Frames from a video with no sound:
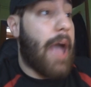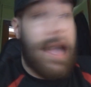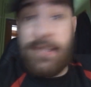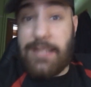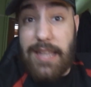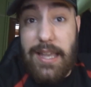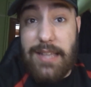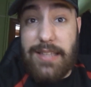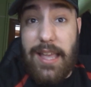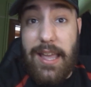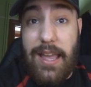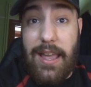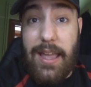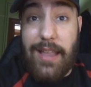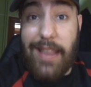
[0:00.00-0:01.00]
Así es
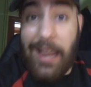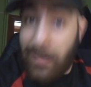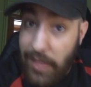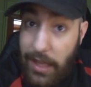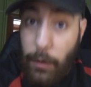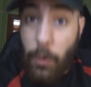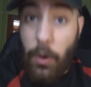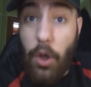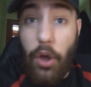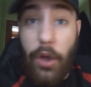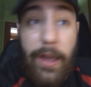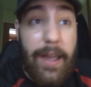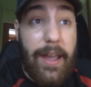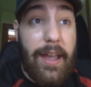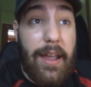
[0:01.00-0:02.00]
de,
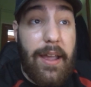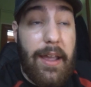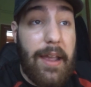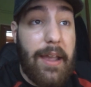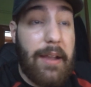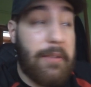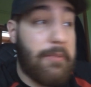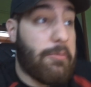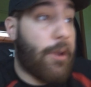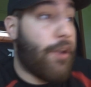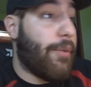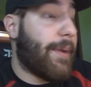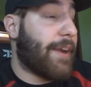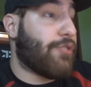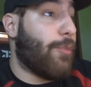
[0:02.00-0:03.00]
ridículo eh, el,
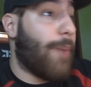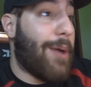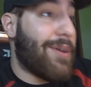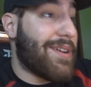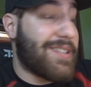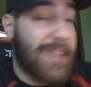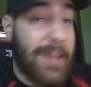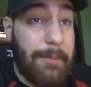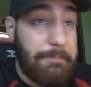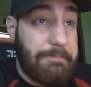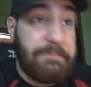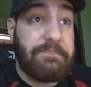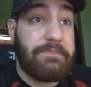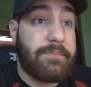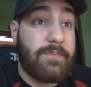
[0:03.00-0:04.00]
bueno, Bartumeo en sí.
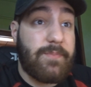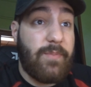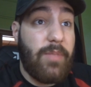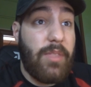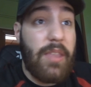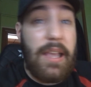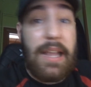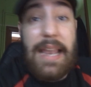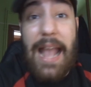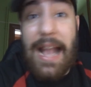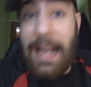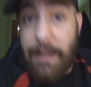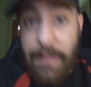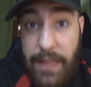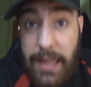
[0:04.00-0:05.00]
Le
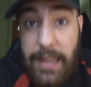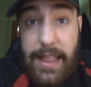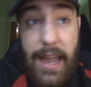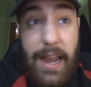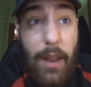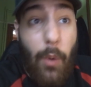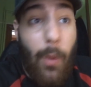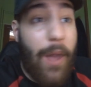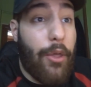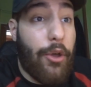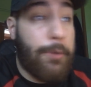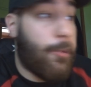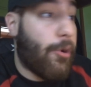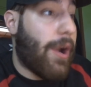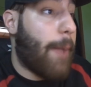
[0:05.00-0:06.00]
acaban de quitar el
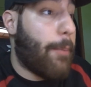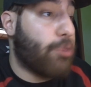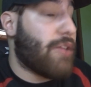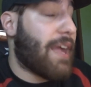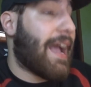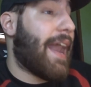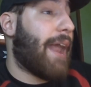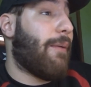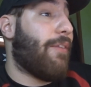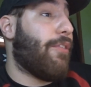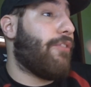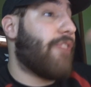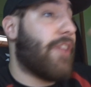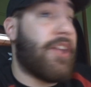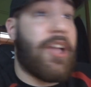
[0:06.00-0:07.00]
jugador por la puta cara
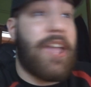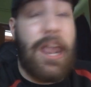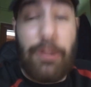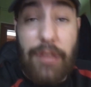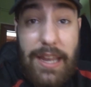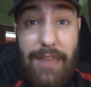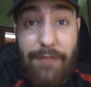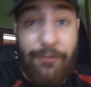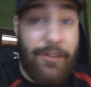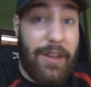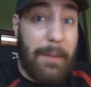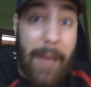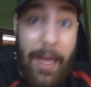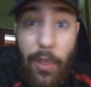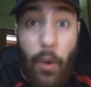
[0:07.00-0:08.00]
cuando anterior ya lo tenían
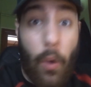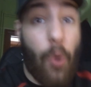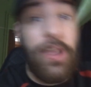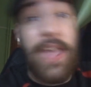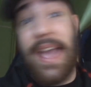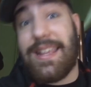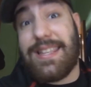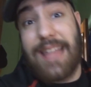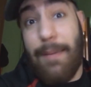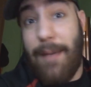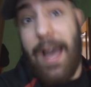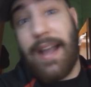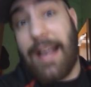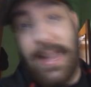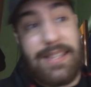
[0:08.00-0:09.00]
firmado o ya
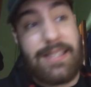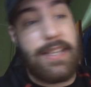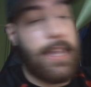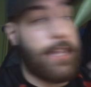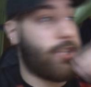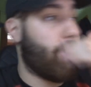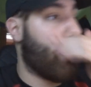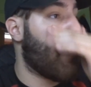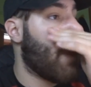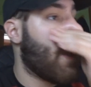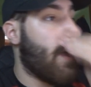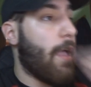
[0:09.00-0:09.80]
estaba casi hecho.